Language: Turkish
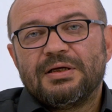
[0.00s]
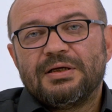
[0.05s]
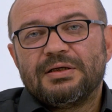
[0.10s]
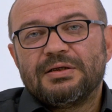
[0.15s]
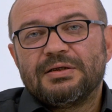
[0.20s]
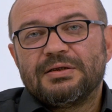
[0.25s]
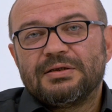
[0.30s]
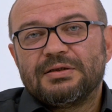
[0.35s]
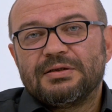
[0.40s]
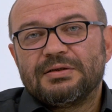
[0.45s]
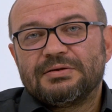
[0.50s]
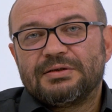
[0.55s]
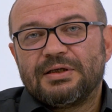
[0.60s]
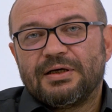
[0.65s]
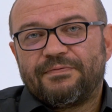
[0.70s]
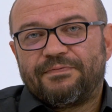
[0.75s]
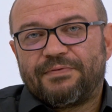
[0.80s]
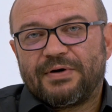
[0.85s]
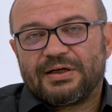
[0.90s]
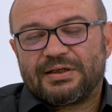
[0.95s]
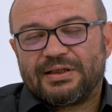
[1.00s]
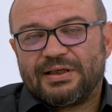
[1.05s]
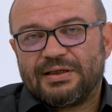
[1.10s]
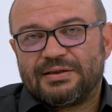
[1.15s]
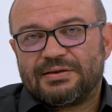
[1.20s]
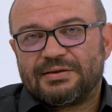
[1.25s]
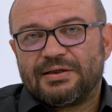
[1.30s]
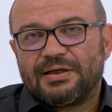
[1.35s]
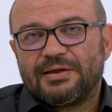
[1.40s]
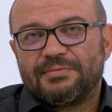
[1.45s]
e, da fark
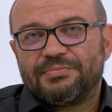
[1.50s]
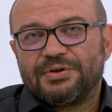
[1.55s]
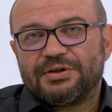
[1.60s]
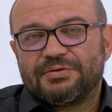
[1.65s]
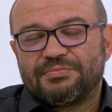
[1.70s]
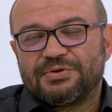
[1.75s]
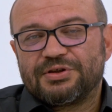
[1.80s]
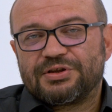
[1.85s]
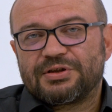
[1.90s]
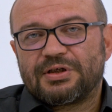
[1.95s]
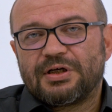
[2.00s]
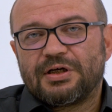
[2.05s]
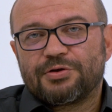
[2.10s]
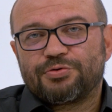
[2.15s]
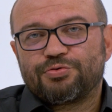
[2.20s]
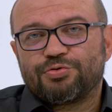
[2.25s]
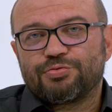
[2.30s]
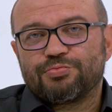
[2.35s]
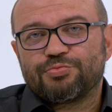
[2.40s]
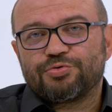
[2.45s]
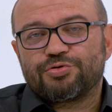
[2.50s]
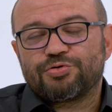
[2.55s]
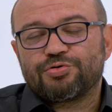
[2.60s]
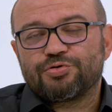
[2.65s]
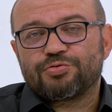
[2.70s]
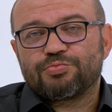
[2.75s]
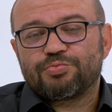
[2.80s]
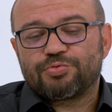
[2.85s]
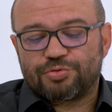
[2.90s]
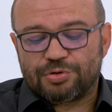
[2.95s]
ettiren bir mısra
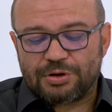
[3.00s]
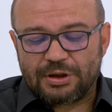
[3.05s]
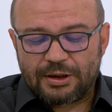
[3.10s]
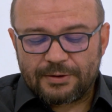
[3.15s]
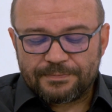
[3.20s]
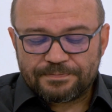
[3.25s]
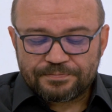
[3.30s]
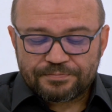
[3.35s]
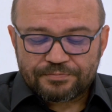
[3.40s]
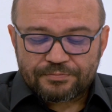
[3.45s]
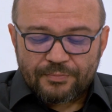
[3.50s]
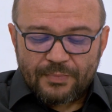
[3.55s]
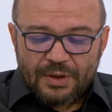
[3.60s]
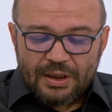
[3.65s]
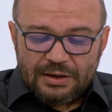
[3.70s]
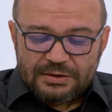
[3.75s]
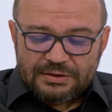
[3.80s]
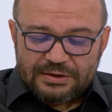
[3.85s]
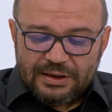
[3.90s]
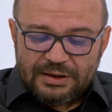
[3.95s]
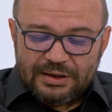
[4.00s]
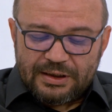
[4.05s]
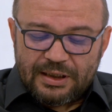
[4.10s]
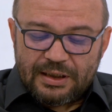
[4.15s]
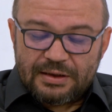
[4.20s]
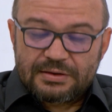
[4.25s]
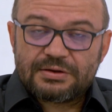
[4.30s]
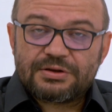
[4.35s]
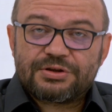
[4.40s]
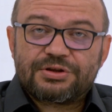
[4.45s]
kurmuştur burada. Seni
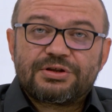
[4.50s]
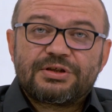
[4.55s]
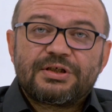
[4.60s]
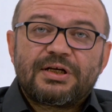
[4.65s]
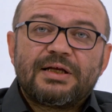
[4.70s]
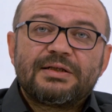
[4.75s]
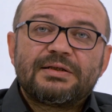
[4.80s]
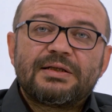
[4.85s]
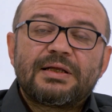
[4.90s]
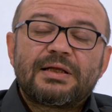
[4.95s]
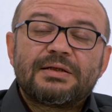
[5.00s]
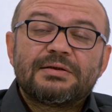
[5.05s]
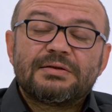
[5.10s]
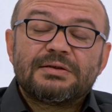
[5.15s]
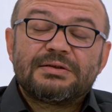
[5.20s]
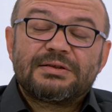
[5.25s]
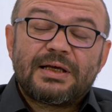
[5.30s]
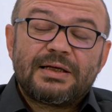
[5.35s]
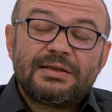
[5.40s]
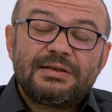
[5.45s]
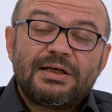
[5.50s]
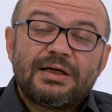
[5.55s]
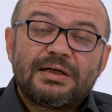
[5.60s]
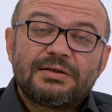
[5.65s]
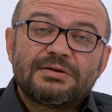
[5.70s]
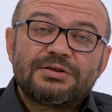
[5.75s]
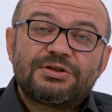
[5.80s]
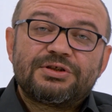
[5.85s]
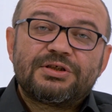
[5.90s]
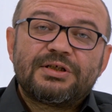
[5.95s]
yanlış trenden, sen
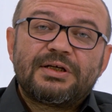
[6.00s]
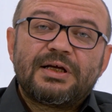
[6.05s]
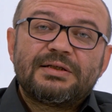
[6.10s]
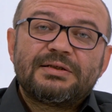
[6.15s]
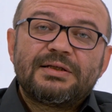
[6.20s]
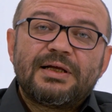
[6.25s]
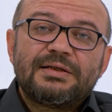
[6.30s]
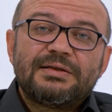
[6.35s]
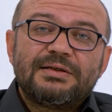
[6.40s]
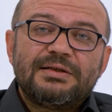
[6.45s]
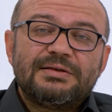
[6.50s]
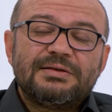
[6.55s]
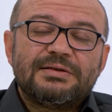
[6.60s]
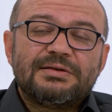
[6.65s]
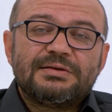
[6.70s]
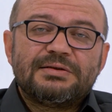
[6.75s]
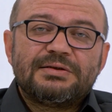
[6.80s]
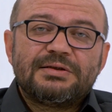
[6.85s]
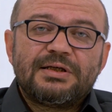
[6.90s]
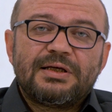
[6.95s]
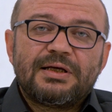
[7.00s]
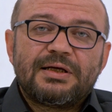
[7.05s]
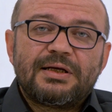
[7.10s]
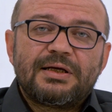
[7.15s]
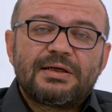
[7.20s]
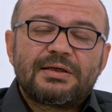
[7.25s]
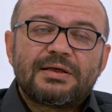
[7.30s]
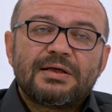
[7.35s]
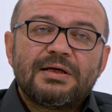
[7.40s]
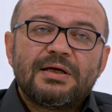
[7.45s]
yanlış trenden indin
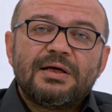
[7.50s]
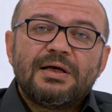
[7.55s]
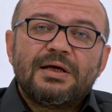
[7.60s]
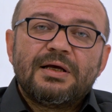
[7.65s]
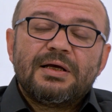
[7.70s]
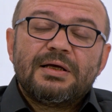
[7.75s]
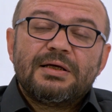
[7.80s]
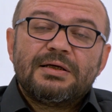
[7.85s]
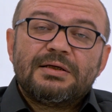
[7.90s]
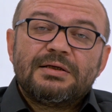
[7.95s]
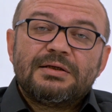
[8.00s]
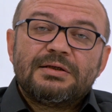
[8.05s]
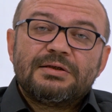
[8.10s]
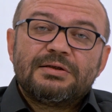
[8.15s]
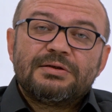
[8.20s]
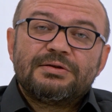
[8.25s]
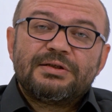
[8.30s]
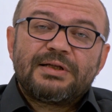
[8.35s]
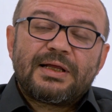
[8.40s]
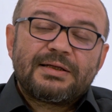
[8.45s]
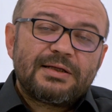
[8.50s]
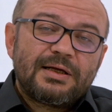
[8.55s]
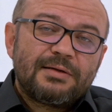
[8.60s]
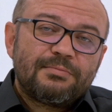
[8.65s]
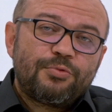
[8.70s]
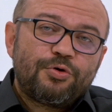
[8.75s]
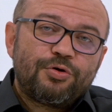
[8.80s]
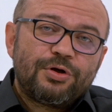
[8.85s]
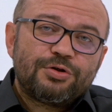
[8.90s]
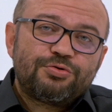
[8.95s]
diyerek. E,
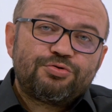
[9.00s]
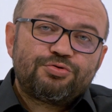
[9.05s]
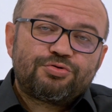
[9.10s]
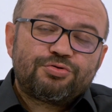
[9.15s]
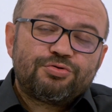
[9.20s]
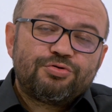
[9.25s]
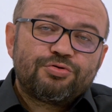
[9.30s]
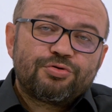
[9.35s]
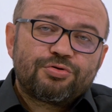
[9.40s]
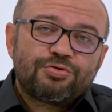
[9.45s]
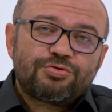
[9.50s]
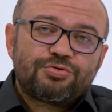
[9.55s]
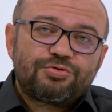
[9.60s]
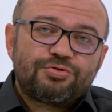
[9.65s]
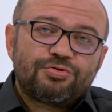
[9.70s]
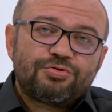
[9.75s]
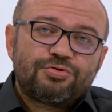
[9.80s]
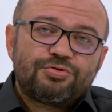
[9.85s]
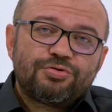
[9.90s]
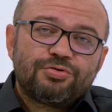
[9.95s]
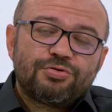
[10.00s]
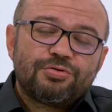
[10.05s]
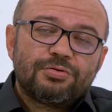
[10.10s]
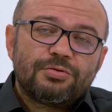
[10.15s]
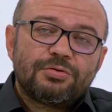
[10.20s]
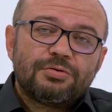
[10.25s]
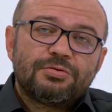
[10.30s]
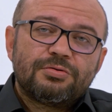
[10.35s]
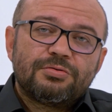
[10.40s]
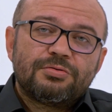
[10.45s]
neden böyle düşünüyoruz? Çünkü
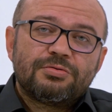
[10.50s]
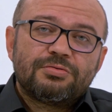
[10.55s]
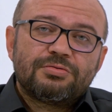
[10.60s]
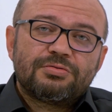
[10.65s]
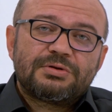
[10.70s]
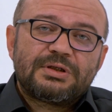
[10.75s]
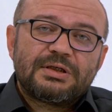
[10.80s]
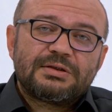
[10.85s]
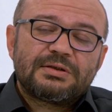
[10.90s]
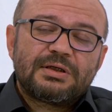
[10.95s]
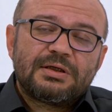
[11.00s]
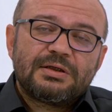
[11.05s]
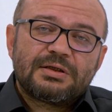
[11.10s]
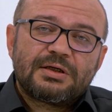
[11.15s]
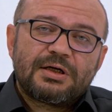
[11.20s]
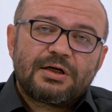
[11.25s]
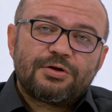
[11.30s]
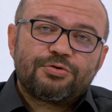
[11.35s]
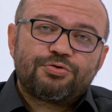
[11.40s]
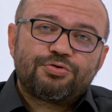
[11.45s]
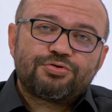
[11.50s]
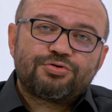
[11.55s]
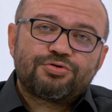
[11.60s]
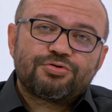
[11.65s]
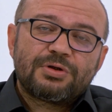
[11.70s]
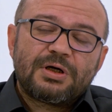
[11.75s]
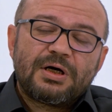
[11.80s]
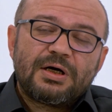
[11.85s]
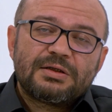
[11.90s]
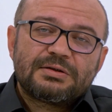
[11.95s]
e, Sezai
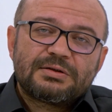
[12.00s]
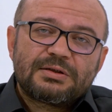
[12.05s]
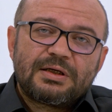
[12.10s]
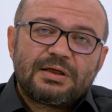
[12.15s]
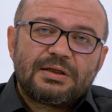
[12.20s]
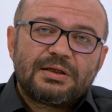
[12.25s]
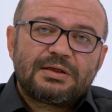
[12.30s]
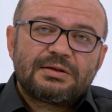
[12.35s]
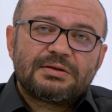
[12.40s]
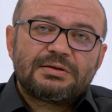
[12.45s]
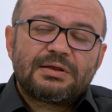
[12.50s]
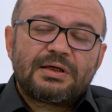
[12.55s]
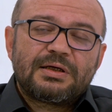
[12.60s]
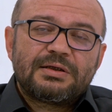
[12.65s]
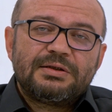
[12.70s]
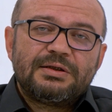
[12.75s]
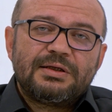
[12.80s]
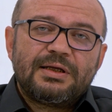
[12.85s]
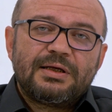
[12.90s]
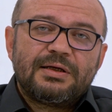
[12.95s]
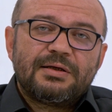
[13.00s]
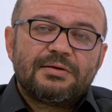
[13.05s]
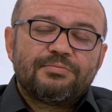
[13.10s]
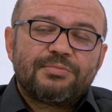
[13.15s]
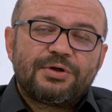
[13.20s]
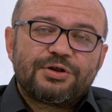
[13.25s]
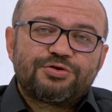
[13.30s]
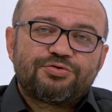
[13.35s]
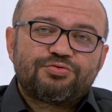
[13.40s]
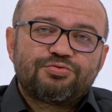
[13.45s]
Karakoç'un hatıralarına yine
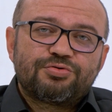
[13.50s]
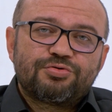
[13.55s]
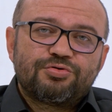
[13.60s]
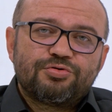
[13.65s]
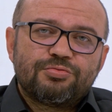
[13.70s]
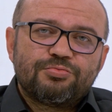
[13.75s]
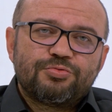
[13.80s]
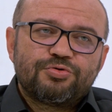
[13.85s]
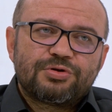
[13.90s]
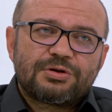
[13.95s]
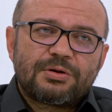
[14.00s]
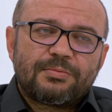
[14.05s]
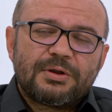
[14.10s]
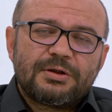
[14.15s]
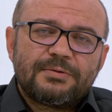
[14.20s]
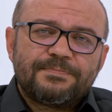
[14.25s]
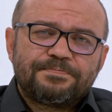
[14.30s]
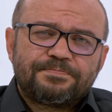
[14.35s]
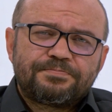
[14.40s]
başvurduğumuz zaman